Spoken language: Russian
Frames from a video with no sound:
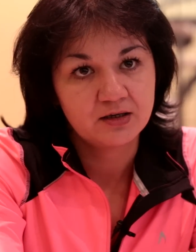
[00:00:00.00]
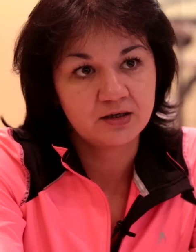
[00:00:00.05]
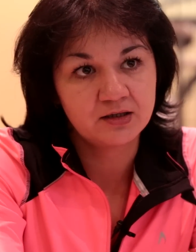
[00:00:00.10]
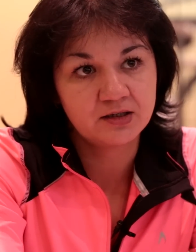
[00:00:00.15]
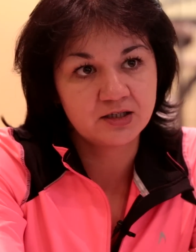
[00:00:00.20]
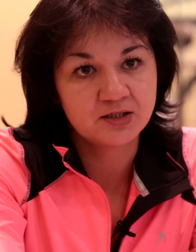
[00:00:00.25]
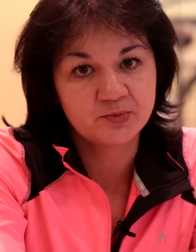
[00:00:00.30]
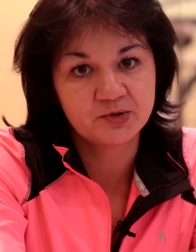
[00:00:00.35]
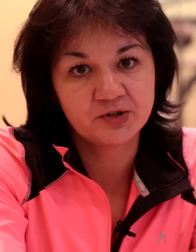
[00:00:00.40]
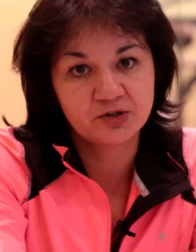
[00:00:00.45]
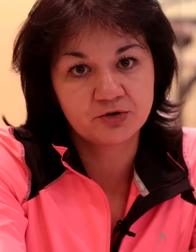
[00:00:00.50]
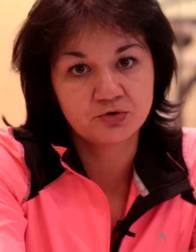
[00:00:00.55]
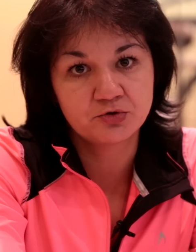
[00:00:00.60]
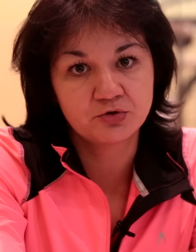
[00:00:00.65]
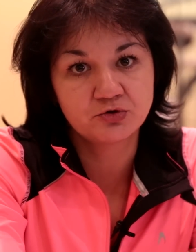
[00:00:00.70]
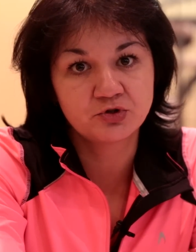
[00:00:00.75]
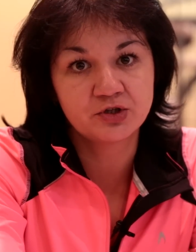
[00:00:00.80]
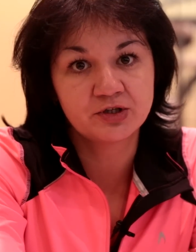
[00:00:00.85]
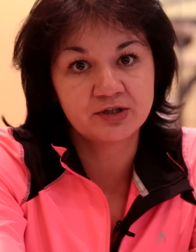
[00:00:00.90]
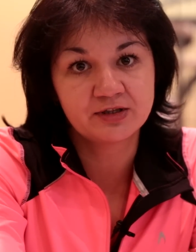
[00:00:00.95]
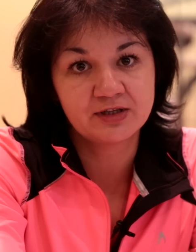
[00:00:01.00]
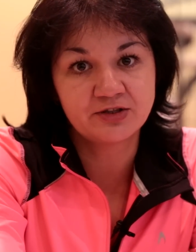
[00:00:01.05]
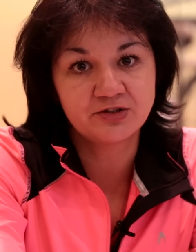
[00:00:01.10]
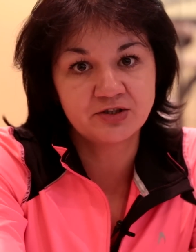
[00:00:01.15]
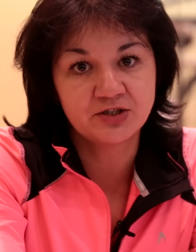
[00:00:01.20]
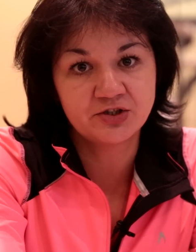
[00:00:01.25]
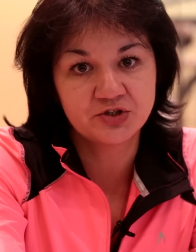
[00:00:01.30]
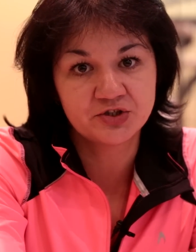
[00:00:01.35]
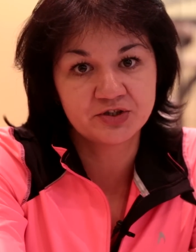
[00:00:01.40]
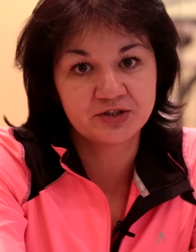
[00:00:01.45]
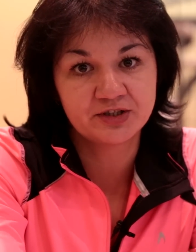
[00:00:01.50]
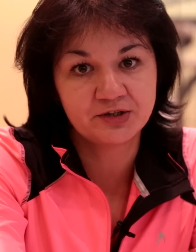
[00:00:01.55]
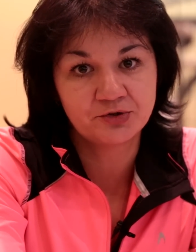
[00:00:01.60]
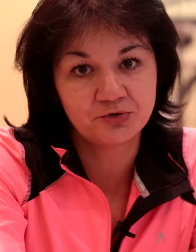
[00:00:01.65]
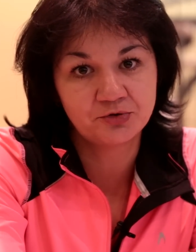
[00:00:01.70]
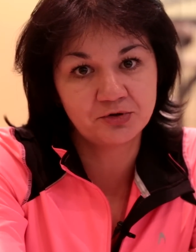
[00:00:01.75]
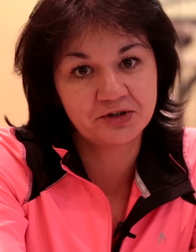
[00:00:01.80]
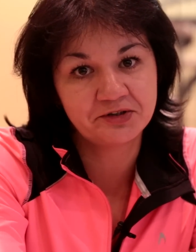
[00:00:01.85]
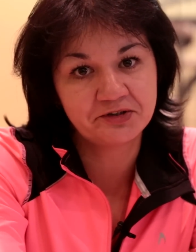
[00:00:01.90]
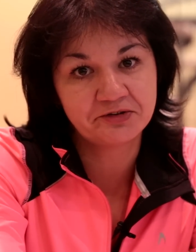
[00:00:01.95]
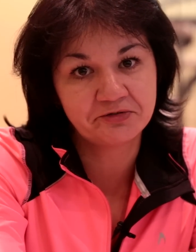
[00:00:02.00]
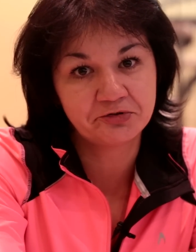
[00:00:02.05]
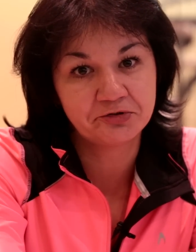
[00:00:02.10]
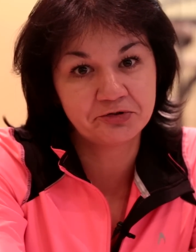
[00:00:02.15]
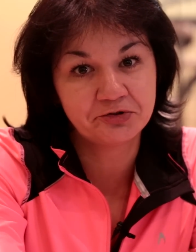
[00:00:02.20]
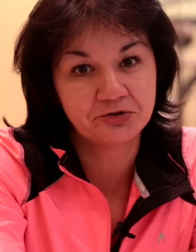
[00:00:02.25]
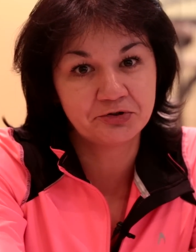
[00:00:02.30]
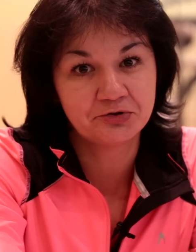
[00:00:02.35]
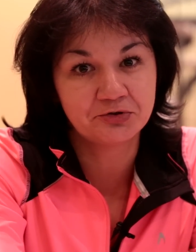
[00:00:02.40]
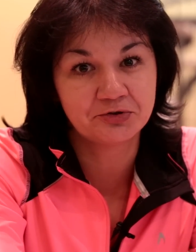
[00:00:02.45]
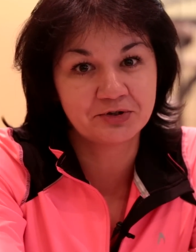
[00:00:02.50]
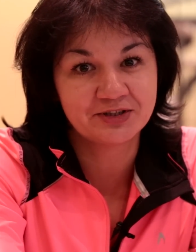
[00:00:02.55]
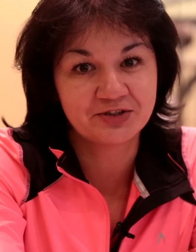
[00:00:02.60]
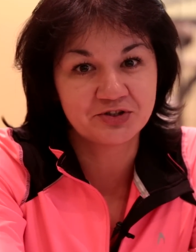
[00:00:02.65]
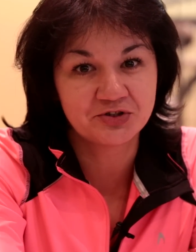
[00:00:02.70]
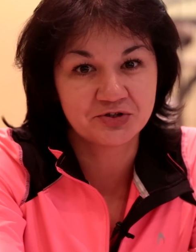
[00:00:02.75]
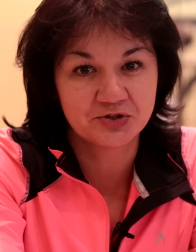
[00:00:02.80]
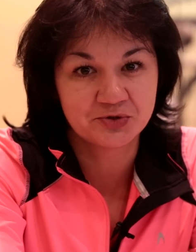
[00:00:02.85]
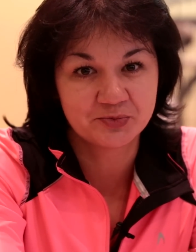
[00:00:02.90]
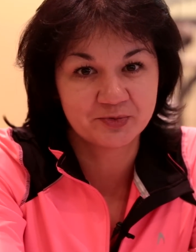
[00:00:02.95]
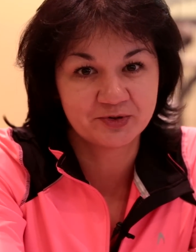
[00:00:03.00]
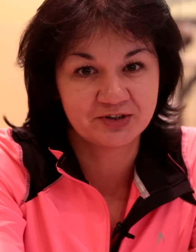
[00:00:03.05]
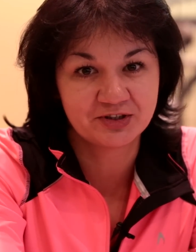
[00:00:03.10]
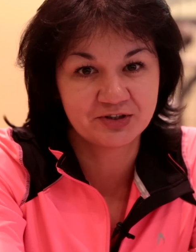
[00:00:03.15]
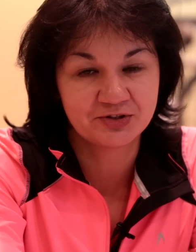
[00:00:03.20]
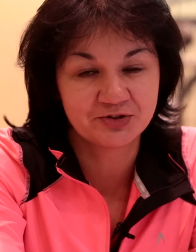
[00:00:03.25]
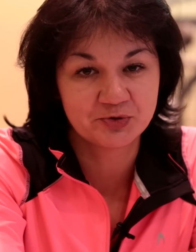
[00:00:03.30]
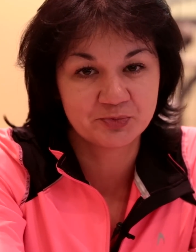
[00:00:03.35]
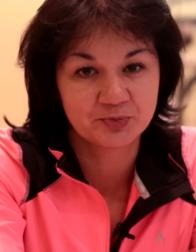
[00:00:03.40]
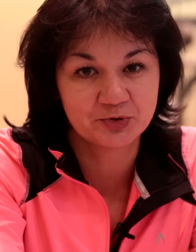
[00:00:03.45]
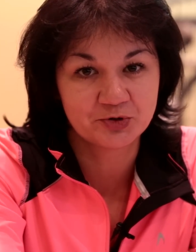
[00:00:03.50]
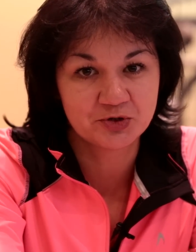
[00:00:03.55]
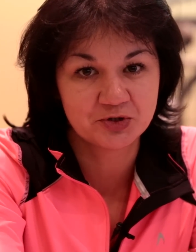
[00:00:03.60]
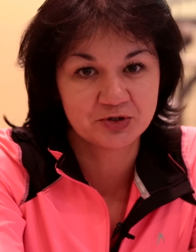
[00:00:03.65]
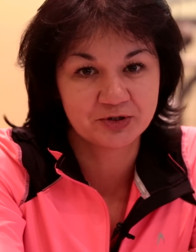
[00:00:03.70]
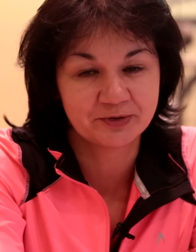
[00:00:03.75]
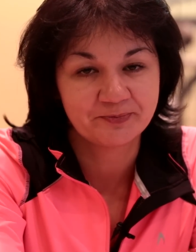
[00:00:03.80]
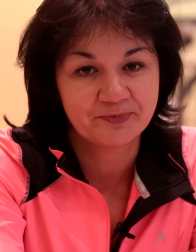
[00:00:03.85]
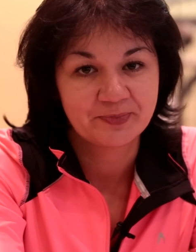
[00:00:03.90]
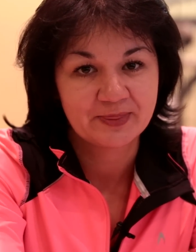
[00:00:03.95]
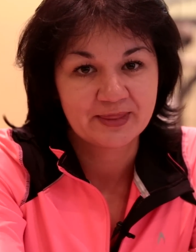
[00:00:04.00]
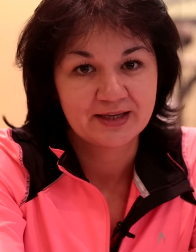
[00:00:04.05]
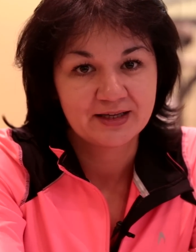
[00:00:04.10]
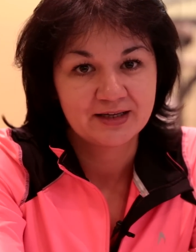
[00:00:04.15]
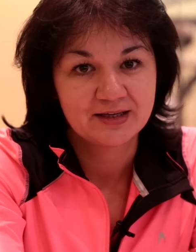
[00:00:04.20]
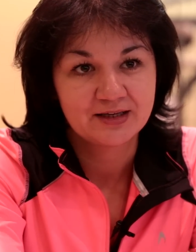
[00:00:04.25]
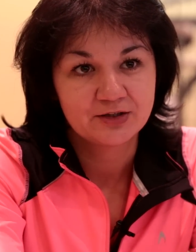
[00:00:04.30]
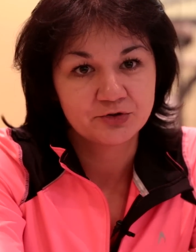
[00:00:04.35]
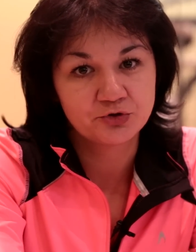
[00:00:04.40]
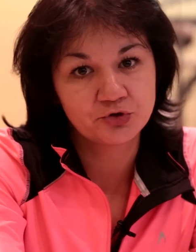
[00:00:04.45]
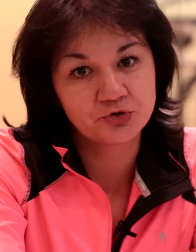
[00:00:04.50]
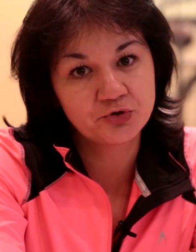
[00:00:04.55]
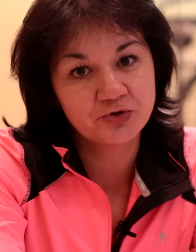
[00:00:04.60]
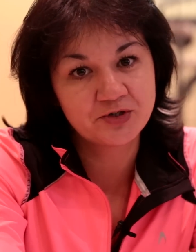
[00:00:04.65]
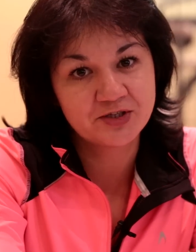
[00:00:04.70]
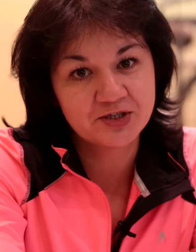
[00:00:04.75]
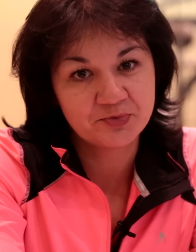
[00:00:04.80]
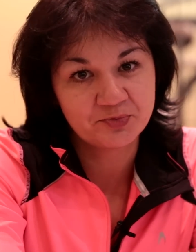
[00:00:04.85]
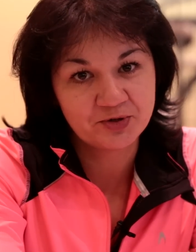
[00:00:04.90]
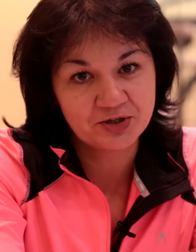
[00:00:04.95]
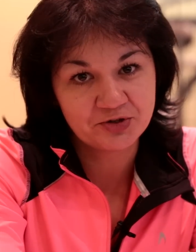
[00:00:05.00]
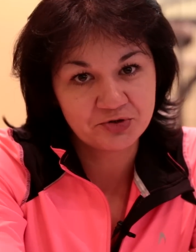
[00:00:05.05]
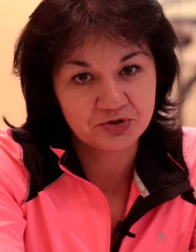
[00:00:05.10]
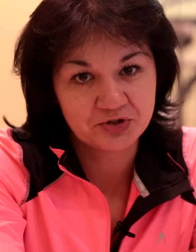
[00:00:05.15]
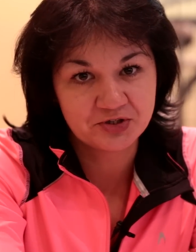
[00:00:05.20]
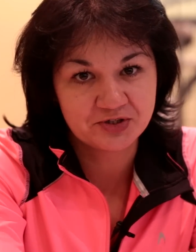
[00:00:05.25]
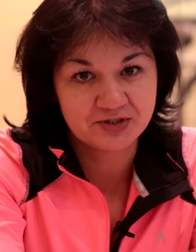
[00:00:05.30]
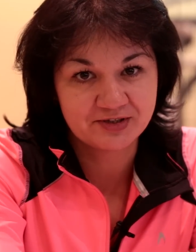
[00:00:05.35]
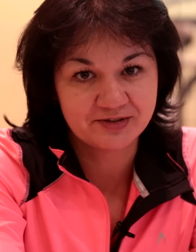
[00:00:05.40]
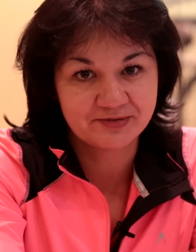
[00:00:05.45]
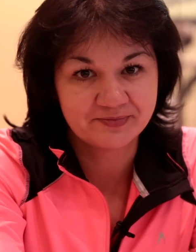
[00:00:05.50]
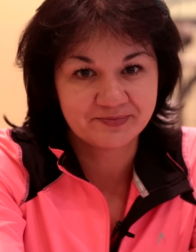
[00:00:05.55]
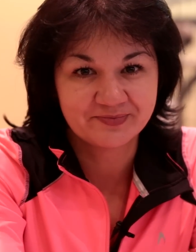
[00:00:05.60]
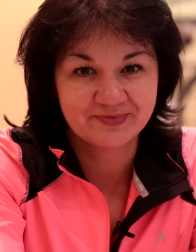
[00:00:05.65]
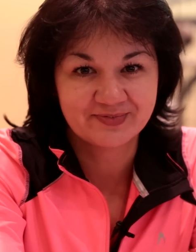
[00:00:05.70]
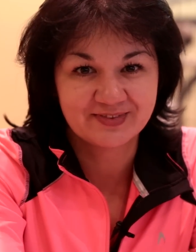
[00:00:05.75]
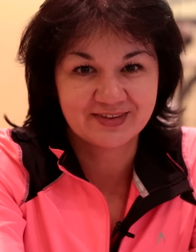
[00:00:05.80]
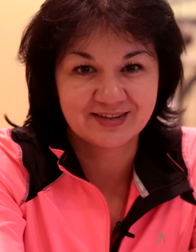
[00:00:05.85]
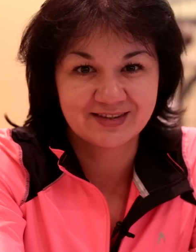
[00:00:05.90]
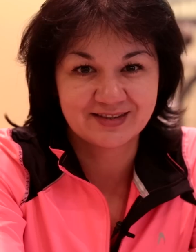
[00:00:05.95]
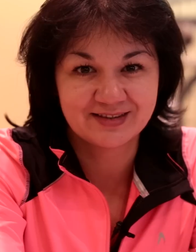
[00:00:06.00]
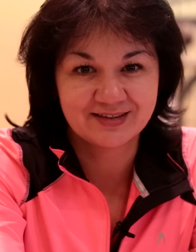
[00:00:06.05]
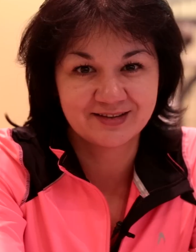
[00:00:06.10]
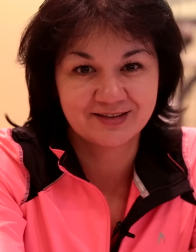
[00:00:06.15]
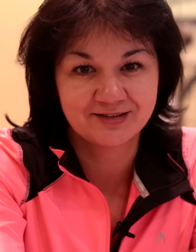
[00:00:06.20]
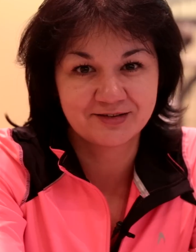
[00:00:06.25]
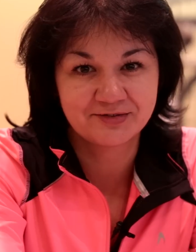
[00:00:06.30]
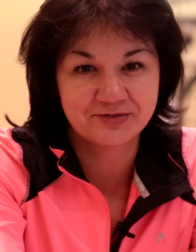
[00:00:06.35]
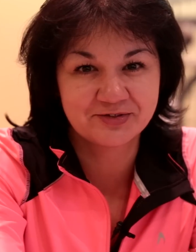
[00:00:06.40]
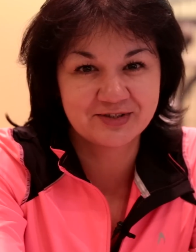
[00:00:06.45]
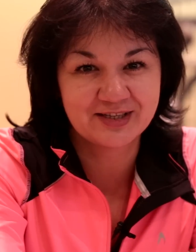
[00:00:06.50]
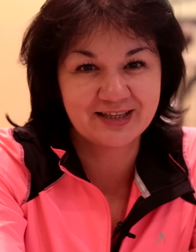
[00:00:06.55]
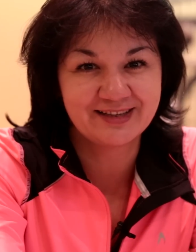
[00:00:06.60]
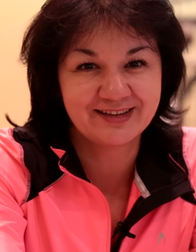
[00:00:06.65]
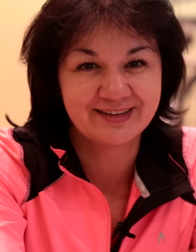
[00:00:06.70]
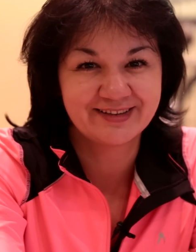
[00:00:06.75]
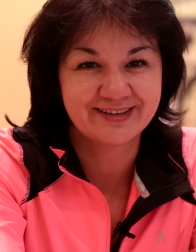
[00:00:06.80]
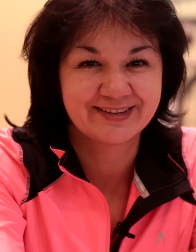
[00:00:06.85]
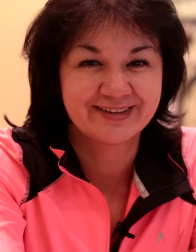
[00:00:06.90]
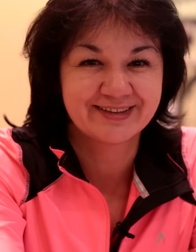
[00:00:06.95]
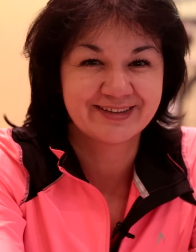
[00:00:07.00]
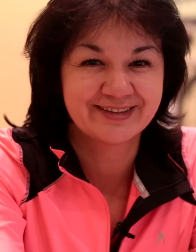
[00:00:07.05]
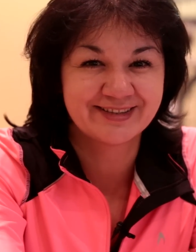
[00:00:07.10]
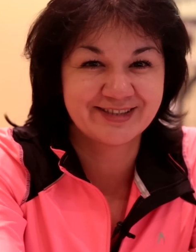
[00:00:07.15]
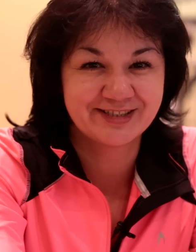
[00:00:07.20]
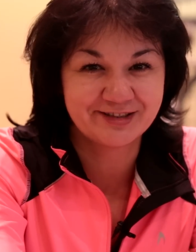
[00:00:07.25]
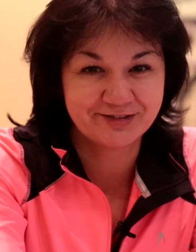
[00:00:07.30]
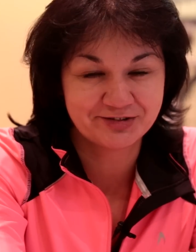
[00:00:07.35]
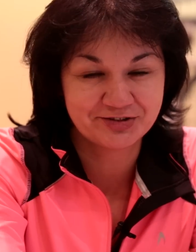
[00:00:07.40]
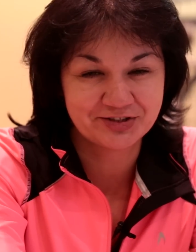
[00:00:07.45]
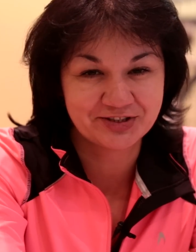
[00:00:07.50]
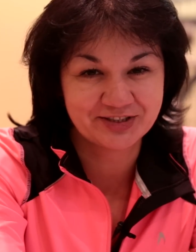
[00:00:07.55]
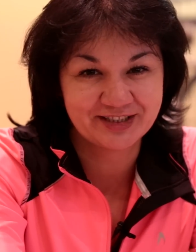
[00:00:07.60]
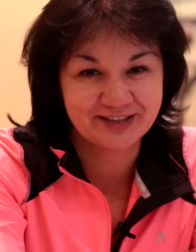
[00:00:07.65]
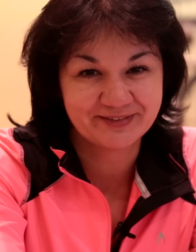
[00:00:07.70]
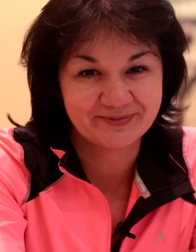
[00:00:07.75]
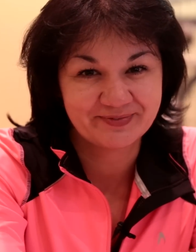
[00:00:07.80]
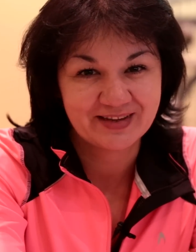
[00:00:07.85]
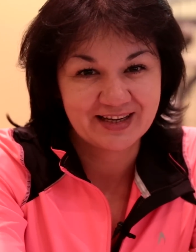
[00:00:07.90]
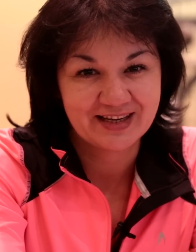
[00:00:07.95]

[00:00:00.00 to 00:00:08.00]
Она смотрелась очень атлетично, и Оля на фоне ее, конечно, смотрелась просто чуть-чуть занимающейся э, в зале девочкой.